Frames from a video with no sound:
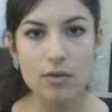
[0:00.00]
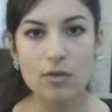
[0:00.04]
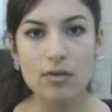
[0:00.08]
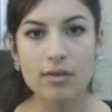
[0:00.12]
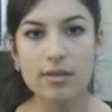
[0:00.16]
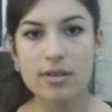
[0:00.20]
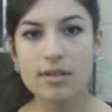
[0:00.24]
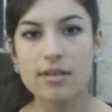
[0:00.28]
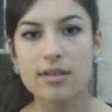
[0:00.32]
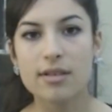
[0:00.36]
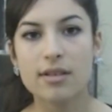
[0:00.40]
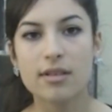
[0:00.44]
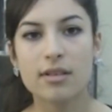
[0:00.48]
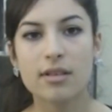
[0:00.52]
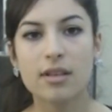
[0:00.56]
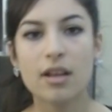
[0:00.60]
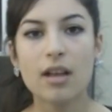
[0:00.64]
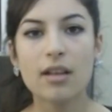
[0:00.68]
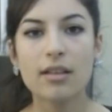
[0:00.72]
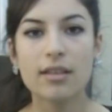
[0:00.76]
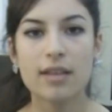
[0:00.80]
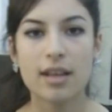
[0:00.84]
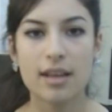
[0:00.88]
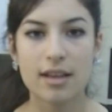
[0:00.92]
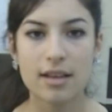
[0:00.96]

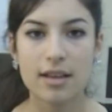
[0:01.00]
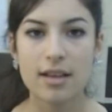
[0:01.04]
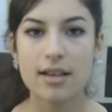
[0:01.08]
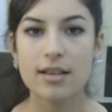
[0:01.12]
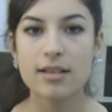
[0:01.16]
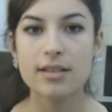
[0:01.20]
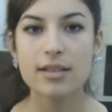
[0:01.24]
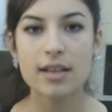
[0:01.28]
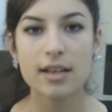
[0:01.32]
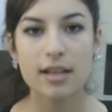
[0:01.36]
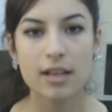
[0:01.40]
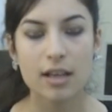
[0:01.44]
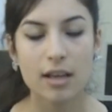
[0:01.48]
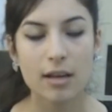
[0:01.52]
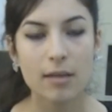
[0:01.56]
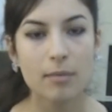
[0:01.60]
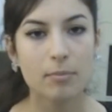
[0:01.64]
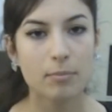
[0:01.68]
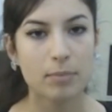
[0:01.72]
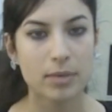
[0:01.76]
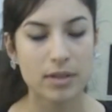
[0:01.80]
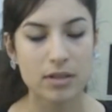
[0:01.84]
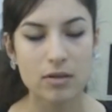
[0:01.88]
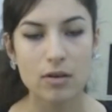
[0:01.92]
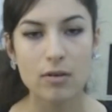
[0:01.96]
sonrasında DGS
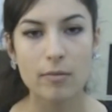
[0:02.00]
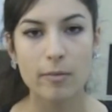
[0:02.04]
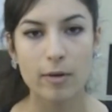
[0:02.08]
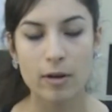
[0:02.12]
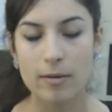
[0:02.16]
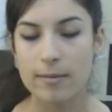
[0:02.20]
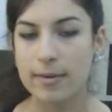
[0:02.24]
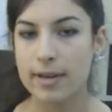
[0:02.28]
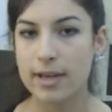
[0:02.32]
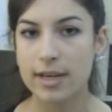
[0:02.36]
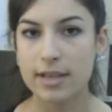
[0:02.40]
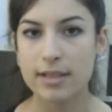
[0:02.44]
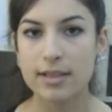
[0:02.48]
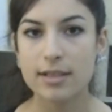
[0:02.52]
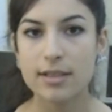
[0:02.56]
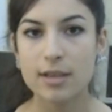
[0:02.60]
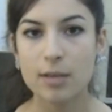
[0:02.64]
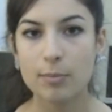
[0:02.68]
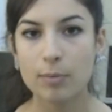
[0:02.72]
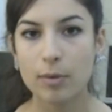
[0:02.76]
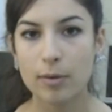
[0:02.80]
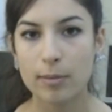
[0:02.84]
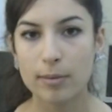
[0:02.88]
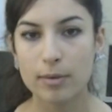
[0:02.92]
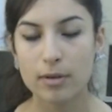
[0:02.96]
ile birçok bölüme
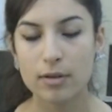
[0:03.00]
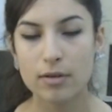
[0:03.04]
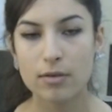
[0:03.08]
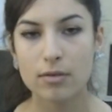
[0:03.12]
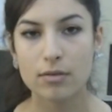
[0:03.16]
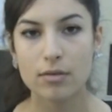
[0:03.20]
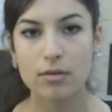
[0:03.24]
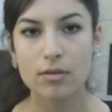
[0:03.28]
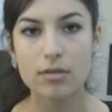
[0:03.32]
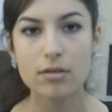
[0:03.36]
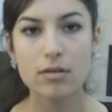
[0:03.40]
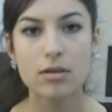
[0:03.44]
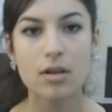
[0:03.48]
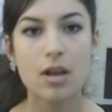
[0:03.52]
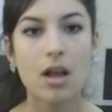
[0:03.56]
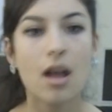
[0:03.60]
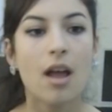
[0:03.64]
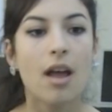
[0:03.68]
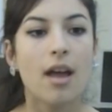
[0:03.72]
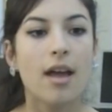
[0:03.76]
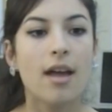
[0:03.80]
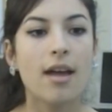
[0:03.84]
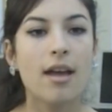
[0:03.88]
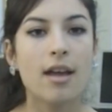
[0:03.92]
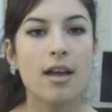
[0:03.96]
geçiş yapabiliyoruz.
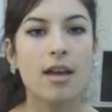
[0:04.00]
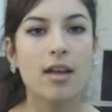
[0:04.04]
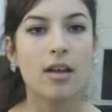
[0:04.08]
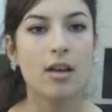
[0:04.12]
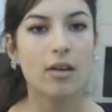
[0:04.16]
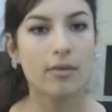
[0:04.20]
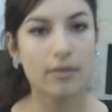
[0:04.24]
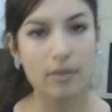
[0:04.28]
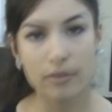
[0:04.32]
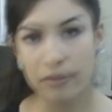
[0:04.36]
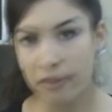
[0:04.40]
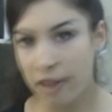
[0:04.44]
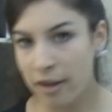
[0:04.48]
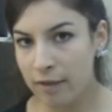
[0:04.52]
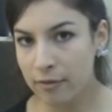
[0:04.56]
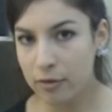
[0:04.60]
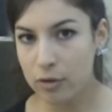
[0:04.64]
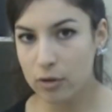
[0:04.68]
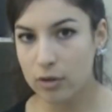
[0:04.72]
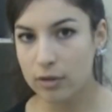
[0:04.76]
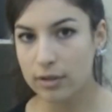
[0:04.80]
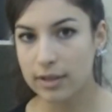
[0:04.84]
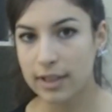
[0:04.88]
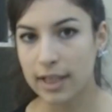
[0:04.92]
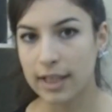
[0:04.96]
Ee, fen
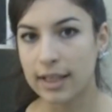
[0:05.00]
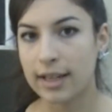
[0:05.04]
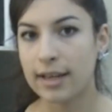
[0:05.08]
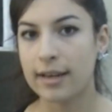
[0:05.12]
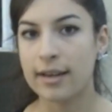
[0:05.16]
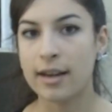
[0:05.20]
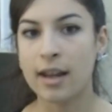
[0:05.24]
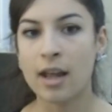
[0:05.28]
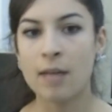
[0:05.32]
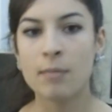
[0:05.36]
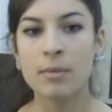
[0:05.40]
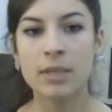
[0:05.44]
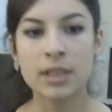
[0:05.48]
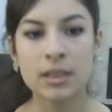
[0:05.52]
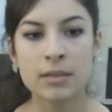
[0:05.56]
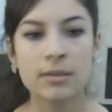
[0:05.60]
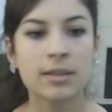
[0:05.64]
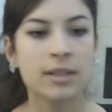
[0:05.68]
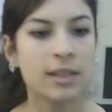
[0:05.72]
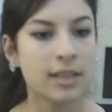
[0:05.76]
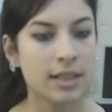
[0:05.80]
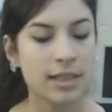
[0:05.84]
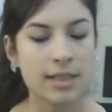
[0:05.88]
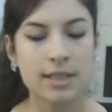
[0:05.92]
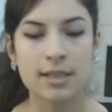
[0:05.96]
fakültelerine,
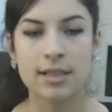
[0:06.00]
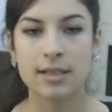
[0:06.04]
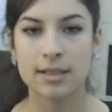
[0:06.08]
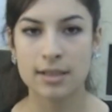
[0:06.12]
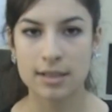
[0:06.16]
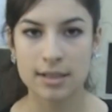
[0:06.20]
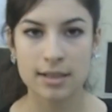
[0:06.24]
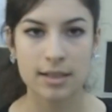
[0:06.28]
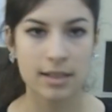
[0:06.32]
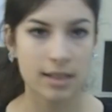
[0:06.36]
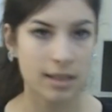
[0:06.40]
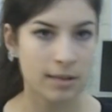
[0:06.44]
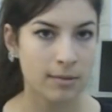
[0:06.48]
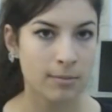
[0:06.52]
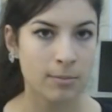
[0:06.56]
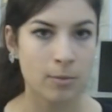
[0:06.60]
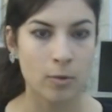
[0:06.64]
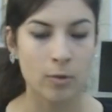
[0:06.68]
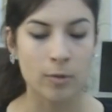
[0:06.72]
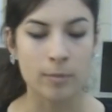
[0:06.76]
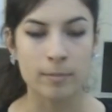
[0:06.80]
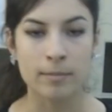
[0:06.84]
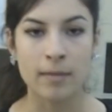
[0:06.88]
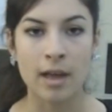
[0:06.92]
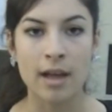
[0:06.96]
matematik, istatistik
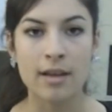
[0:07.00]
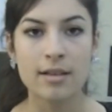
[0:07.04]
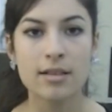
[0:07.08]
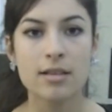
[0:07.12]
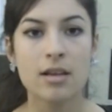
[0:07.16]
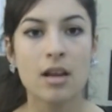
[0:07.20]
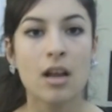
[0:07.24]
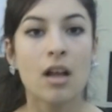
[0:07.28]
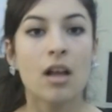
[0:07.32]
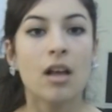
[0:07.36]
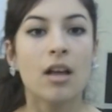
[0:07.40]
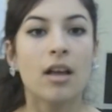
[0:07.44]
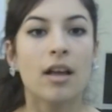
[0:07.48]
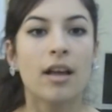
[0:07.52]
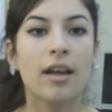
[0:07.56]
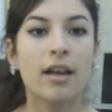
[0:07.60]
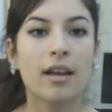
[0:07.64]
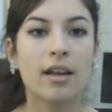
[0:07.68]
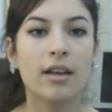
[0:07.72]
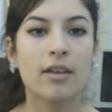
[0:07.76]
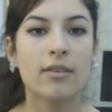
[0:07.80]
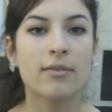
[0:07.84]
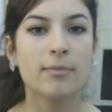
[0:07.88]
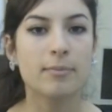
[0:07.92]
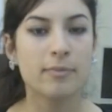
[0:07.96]
gibi bölümler,
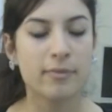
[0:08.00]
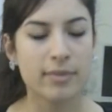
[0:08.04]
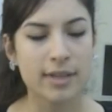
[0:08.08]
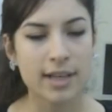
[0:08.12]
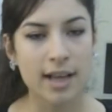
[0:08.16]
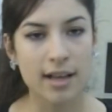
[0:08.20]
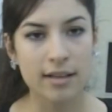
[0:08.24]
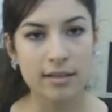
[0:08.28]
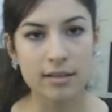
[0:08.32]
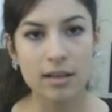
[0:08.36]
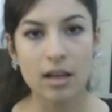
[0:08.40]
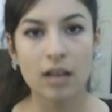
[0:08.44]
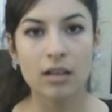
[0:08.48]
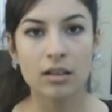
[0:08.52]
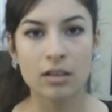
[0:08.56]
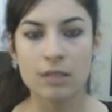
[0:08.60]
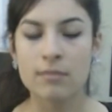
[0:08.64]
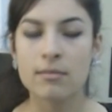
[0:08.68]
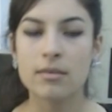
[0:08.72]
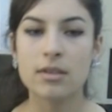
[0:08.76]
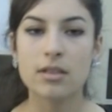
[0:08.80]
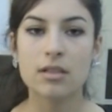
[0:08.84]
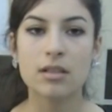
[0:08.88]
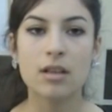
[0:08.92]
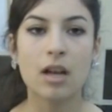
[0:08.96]
kendi
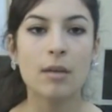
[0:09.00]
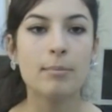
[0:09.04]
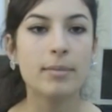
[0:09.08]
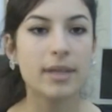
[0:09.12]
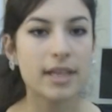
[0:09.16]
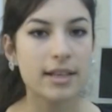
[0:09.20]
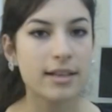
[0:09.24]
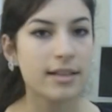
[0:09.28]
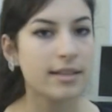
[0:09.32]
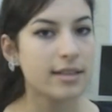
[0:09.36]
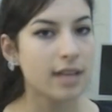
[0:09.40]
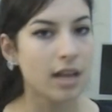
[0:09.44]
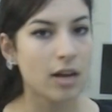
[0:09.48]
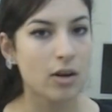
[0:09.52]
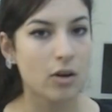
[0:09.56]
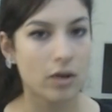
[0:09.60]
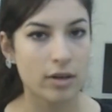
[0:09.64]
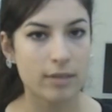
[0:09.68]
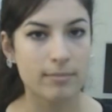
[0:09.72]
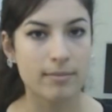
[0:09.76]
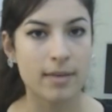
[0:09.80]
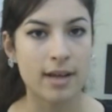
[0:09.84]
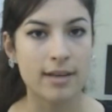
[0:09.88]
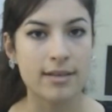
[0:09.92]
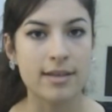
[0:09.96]
alanımızda bilgisayar
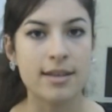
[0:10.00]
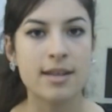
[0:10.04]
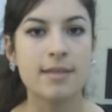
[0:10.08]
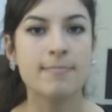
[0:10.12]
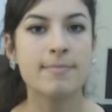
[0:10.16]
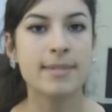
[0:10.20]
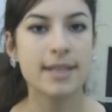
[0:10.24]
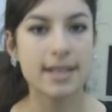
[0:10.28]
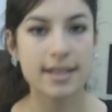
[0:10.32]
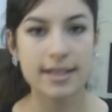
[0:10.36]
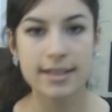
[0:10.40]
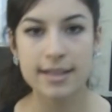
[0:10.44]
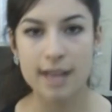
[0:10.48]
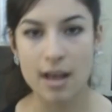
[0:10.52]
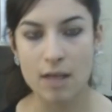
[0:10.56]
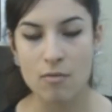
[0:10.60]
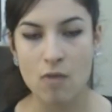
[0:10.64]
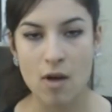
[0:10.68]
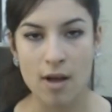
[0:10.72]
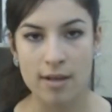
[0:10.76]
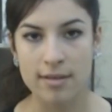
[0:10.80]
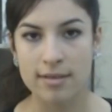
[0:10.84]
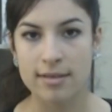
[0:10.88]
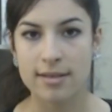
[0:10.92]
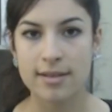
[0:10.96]
öğretmenliği, bilgisayar
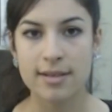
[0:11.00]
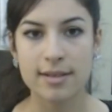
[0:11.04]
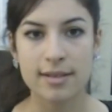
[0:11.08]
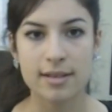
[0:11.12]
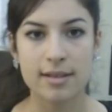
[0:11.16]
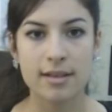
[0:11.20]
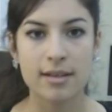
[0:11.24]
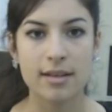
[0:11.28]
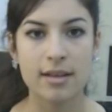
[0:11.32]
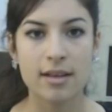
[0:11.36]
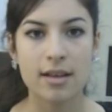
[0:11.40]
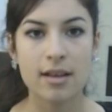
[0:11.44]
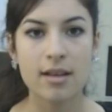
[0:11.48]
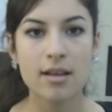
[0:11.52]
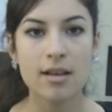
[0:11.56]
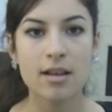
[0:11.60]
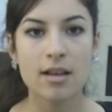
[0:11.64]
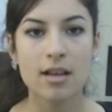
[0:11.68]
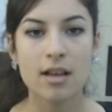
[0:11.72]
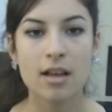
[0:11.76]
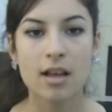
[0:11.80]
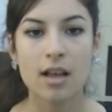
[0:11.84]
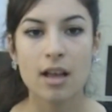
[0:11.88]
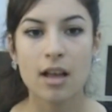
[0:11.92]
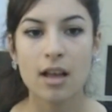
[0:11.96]
mühendisliği
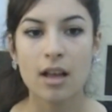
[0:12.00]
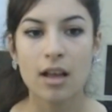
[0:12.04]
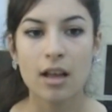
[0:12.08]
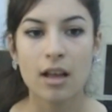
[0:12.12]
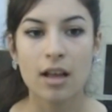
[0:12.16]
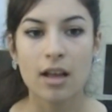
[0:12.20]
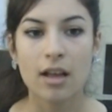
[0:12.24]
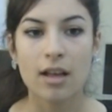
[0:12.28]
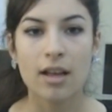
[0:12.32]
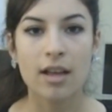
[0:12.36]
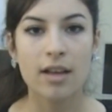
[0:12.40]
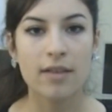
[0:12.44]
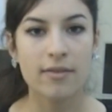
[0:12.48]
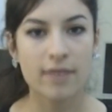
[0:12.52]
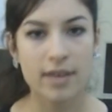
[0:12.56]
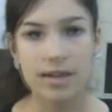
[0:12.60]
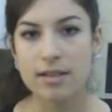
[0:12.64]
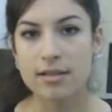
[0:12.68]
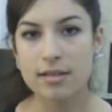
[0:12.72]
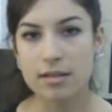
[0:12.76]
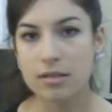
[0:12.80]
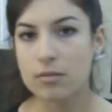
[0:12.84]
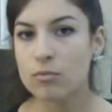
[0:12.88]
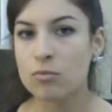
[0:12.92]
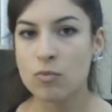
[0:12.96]
e, ve
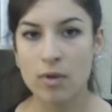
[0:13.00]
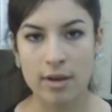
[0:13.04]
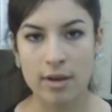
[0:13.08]
yazılım